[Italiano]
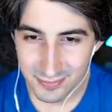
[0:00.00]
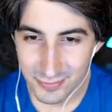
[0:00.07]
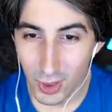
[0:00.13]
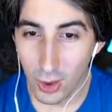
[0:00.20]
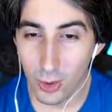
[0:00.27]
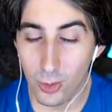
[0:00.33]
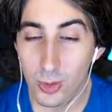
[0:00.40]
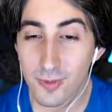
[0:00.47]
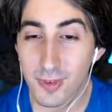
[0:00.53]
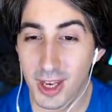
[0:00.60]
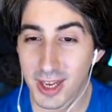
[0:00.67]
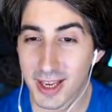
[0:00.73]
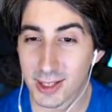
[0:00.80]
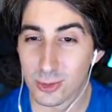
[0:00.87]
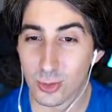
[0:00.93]
No, lui
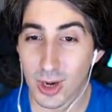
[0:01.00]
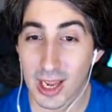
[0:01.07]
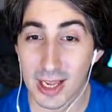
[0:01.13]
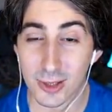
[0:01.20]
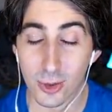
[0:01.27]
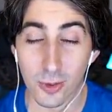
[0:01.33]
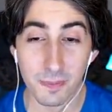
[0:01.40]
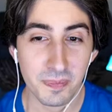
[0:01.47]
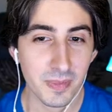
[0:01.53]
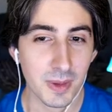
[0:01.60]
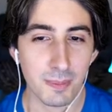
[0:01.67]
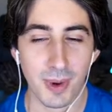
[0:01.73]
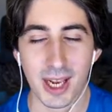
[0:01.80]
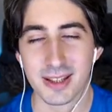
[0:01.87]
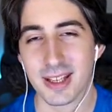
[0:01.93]
viene catturato,
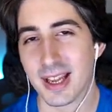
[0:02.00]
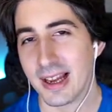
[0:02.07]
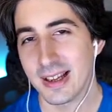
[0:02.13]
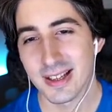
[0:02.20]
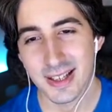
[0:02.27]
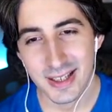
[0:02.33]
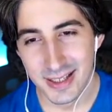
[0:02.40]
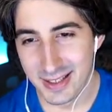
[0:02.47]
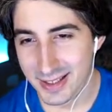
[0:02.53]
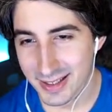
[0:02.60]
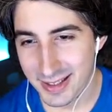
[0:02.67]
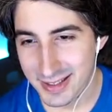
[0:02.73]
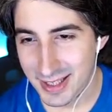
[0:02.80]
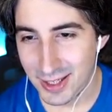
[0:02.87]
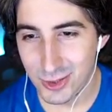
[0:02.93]
in pratica
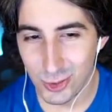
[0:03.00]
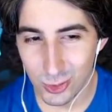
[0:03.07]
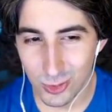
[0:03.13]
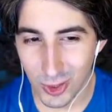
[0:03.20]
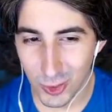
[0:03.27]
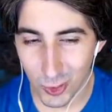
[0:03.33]
eh, si è aggiunto a